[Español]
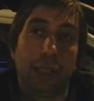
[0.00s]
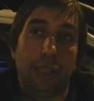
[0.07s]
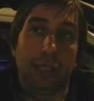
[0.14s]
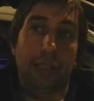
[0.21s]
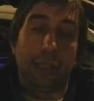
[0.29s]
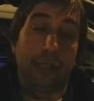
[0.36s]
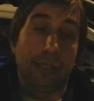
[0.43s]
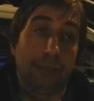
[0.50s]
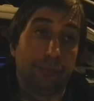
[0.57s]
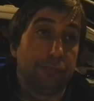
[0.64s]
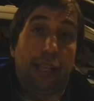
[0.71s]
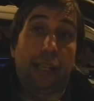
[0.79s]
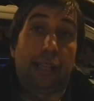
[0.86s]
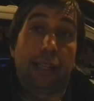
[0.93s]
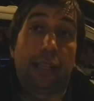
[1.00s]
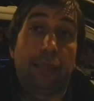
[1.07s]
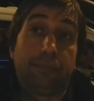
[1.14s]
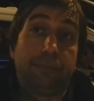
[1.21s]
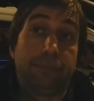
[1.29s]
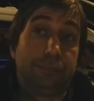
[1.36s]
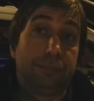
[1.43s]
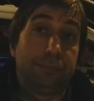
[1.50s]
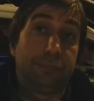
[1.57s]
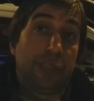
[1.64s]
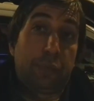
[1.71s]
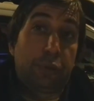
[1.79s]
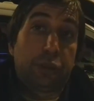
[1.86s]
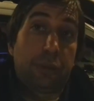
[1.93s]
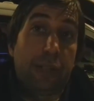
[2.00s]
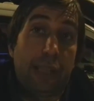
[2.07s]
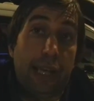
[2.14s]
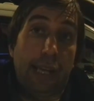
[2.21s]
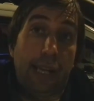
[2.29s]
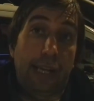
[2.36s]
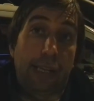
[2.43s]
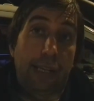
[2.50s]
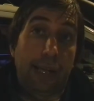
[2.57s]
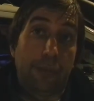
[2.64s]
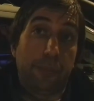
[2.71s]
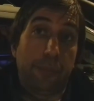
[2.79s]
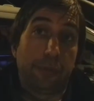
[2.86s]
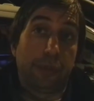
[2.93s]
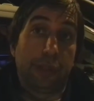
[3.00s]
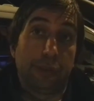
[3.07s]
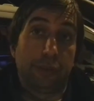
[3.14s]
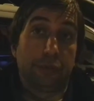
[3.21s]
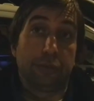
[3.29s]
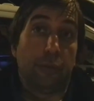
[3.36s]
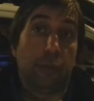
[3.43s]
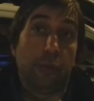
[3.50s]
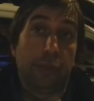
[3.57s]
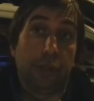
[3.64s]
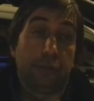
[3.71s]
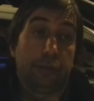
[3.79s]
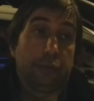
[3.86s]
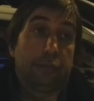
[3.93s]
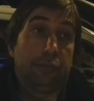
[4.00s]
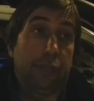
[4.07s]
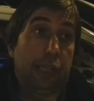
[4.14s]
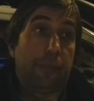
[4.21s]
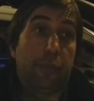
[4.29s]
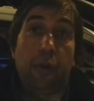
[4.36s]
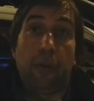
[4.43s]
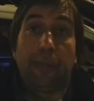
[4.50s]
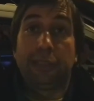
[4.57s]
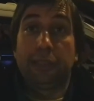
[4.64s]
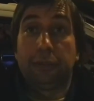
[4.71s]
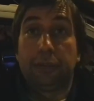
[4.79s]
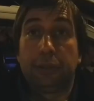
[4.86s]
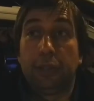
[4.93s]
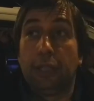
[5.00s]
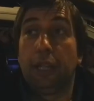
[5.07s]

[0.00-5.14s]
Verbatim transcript: Eh, una carrera imposible de ganar, digamos, porque no somos un, equipo amateur,